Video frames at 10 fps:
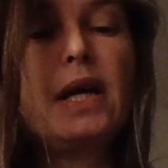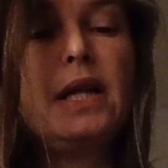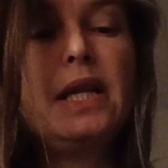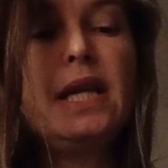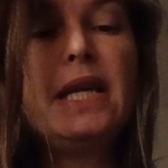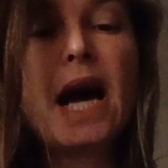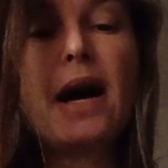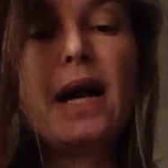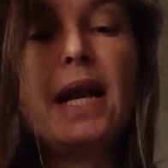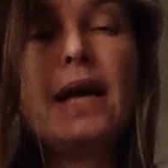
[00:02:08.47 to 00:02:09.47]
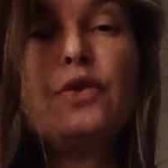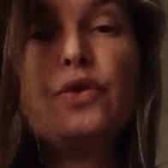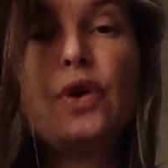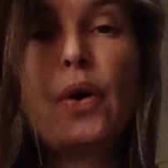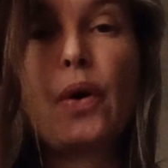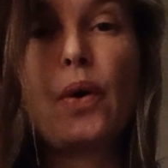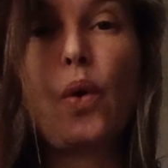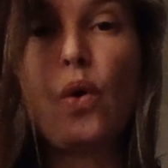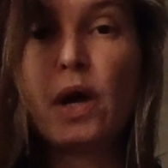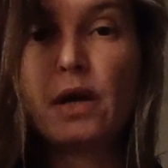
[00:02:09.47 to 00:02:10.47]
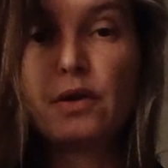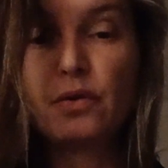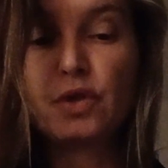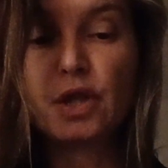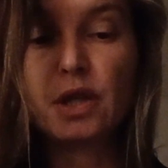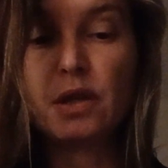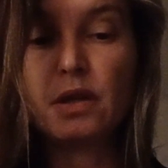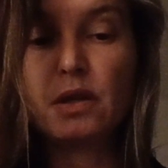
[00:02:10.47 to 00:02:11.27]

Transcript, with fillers: il n'y a là-dedans aucun danger.